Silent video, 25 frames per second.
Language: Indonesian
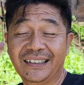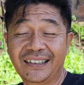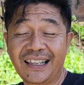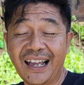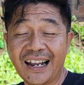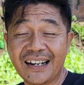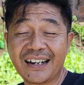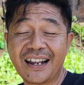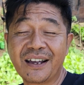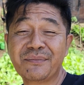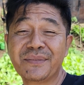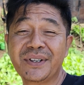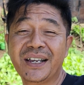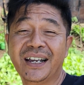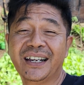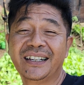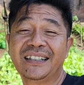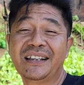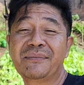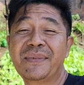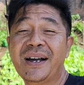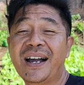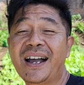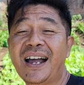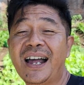tanam yang
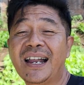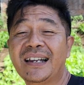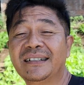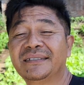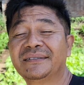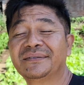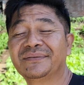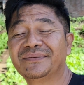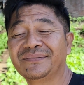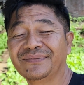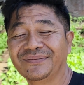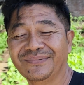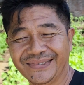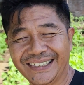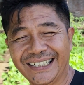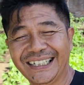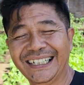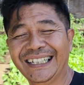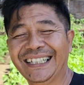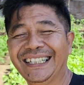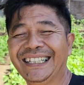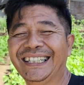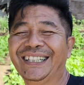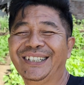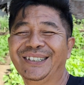kita makan
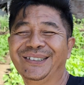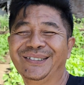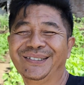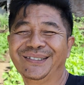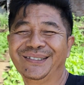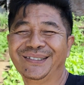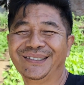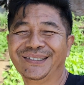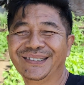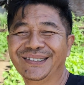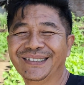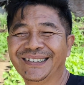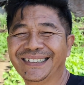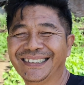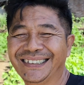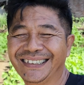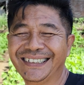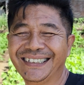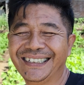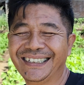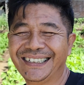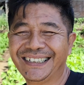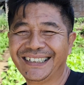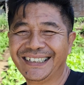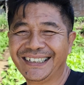gitu
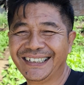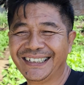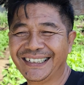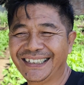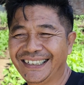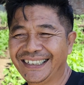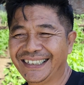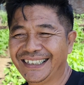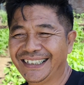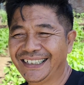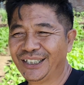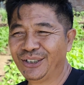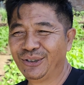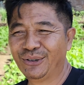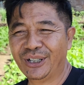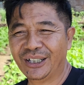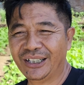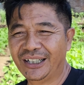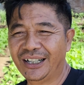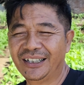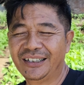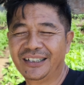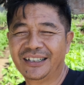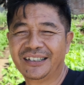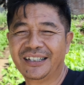itu
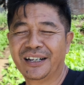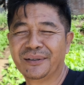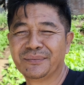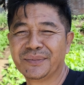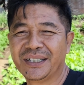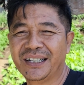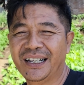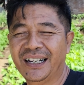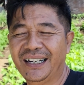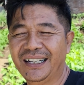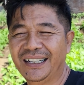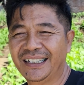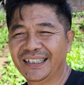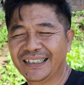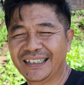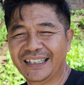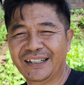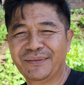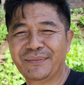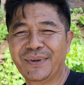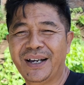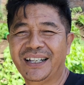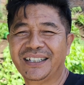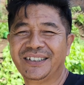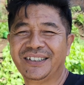kata-kata dalam sekali
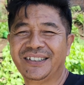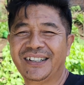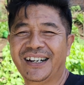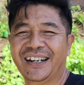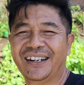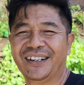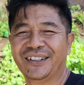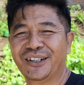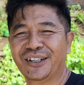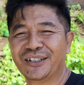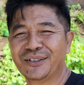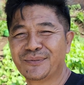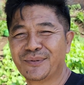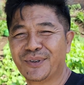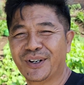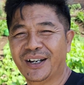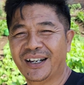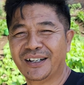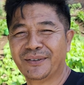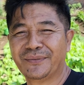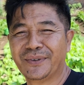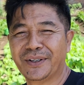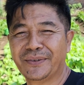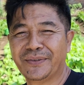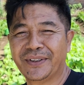terima kasih sudah nonton semoga
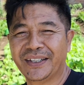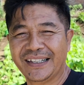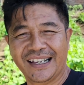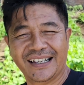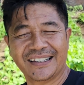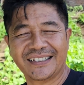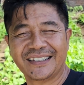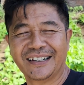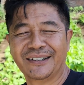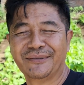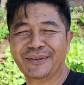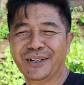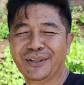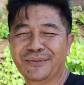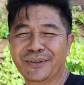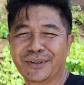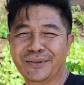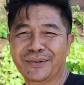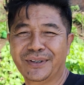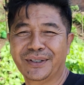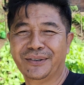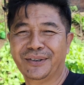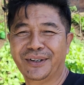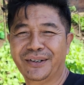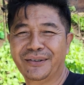ada manfaatnya assalamualaikum
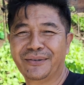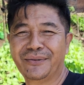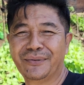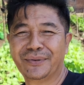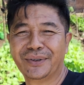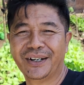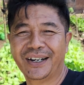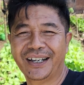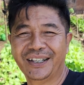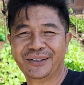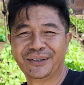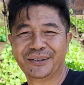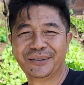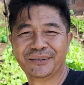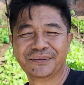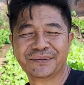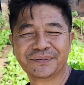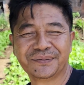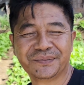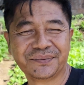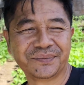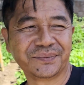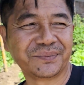warahmatullahi wabarakatuh